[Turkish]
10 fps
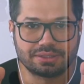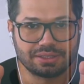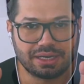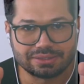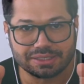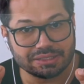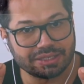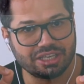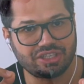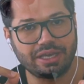
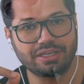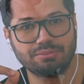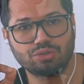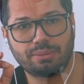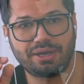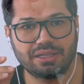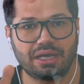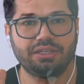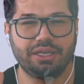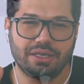hatırlarsanız geçen yıl bu
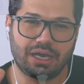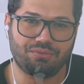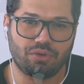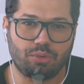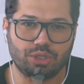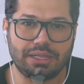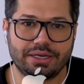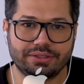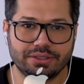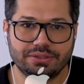zamanlar yeni iPhone
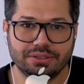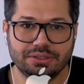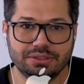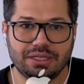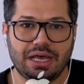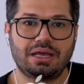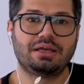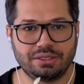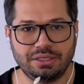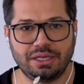modelleri tanıtıldığında
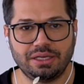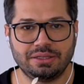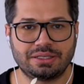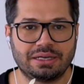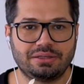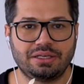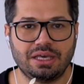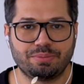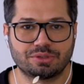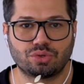yine
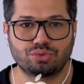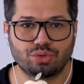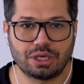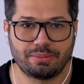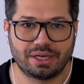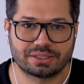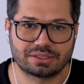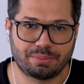internetteki Apple Store Türkiye mağazası